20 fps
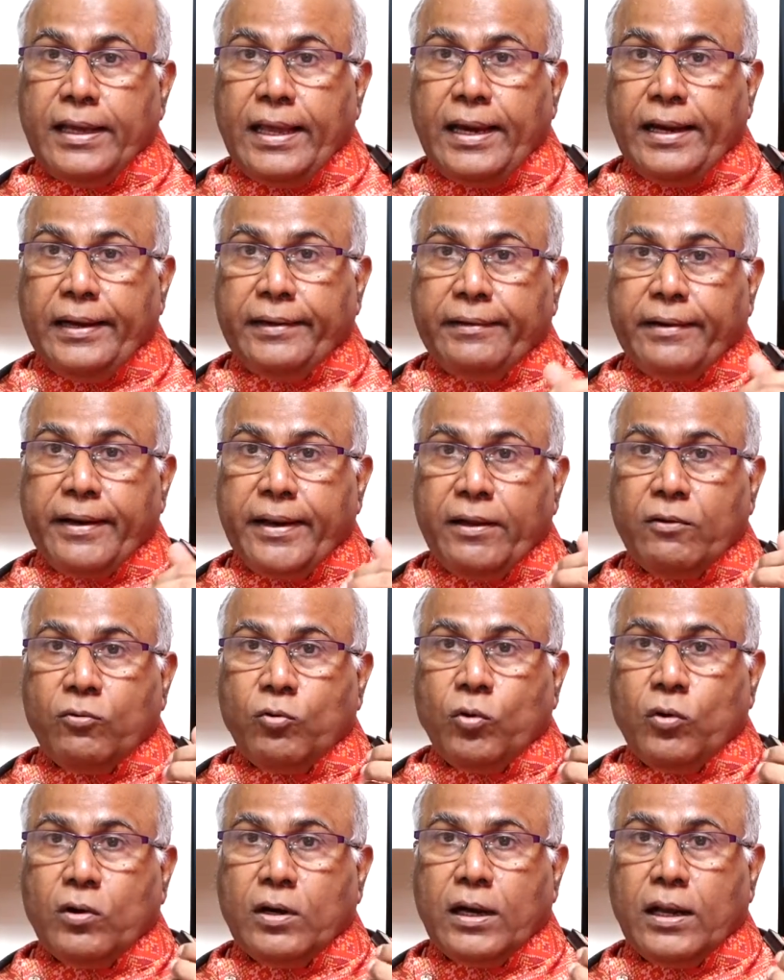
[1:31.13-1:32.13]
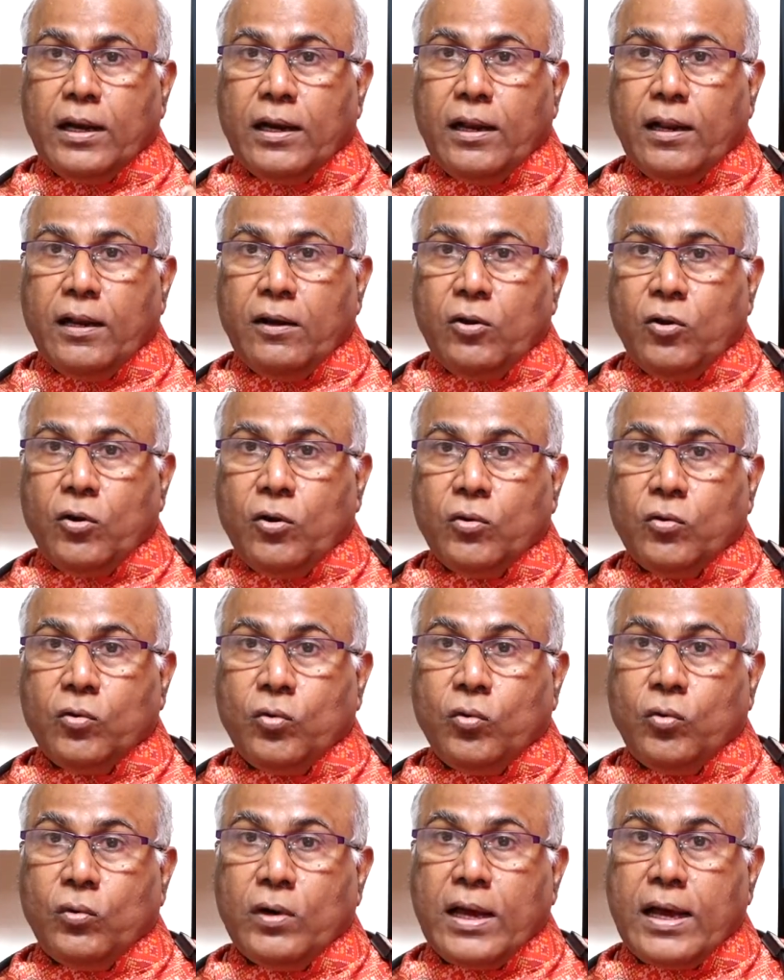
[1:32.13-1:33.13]
ఎలక్ట్రిక్ కుక్కర్లలో
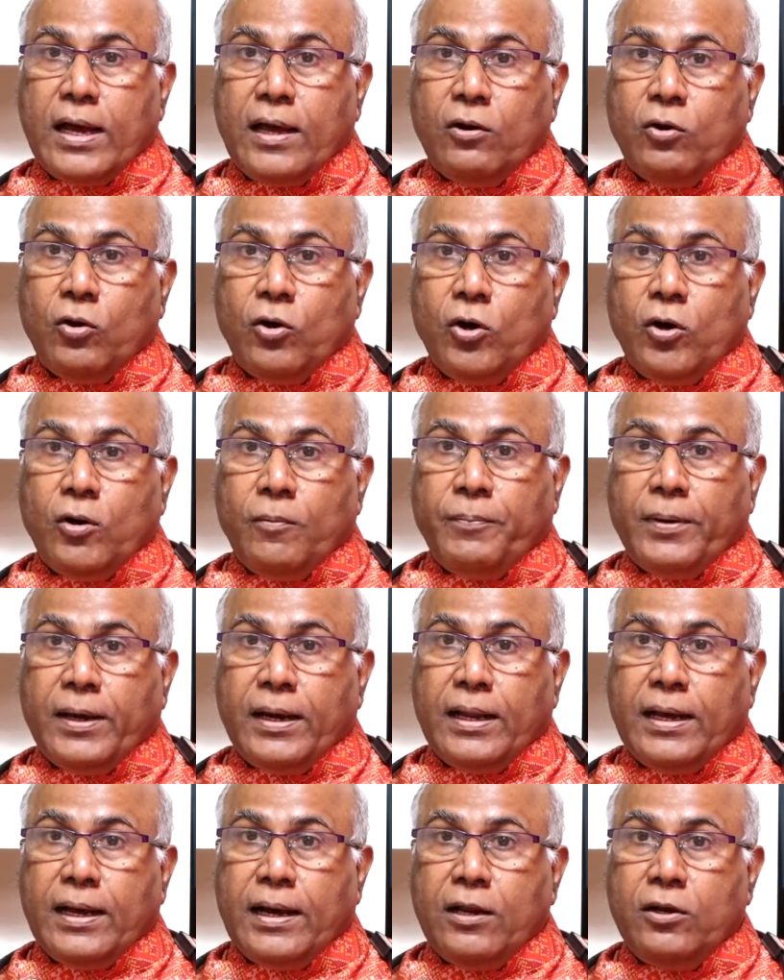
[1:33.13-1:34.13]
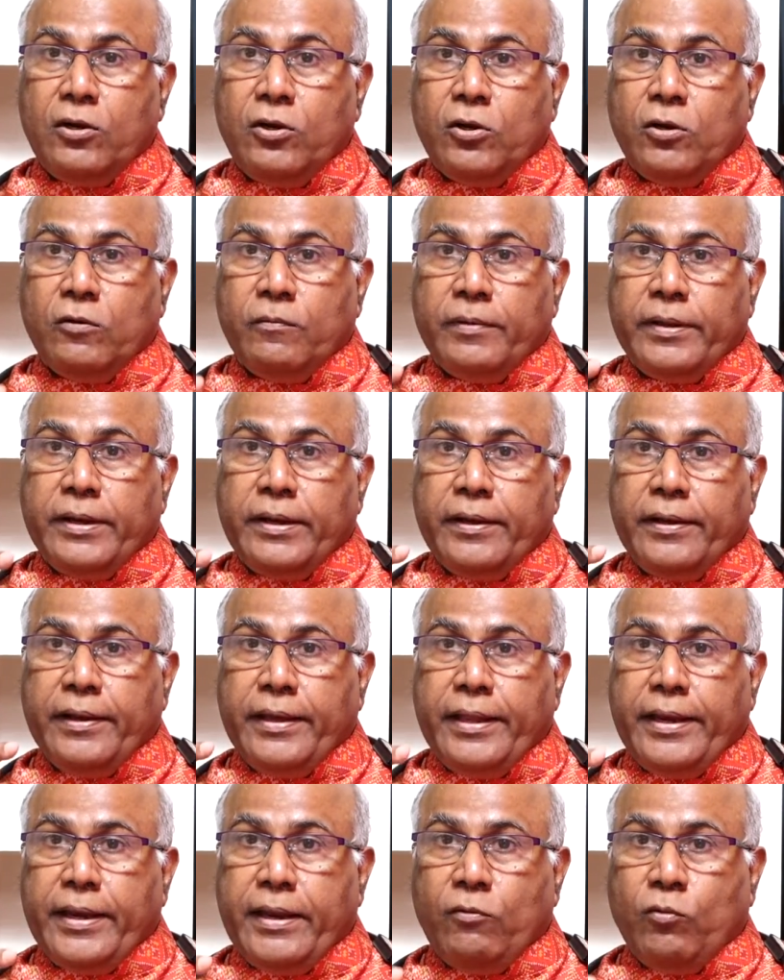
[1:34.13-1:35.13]
కూడా లోపల అల్యూమినియం
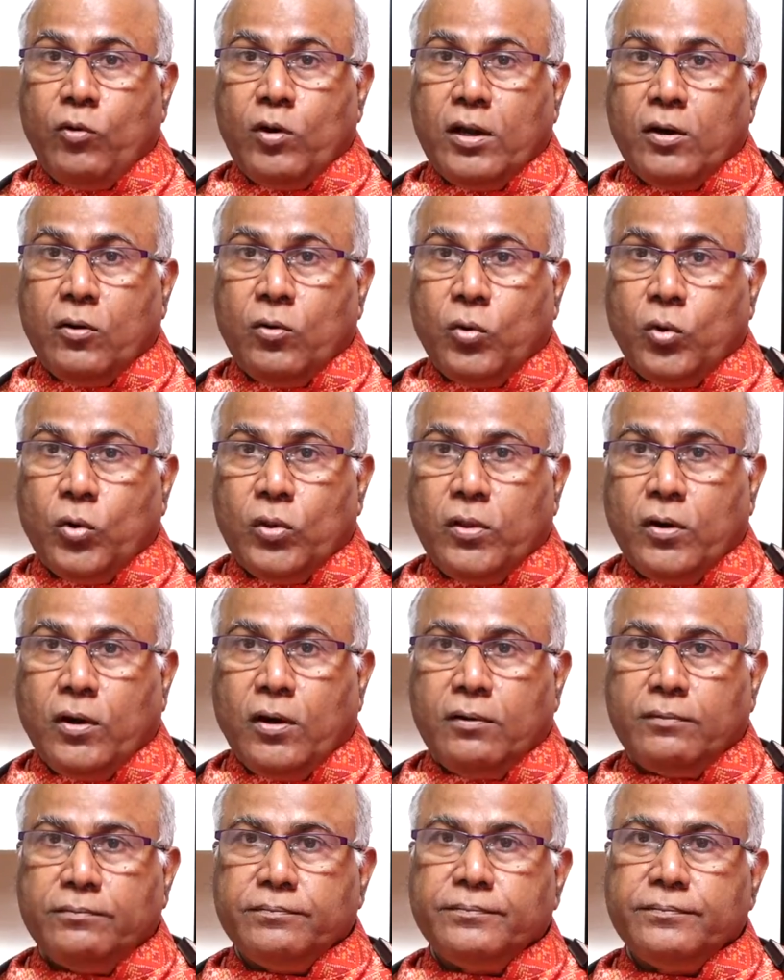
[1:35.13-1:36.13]
గిన్నె ఉండకూడదు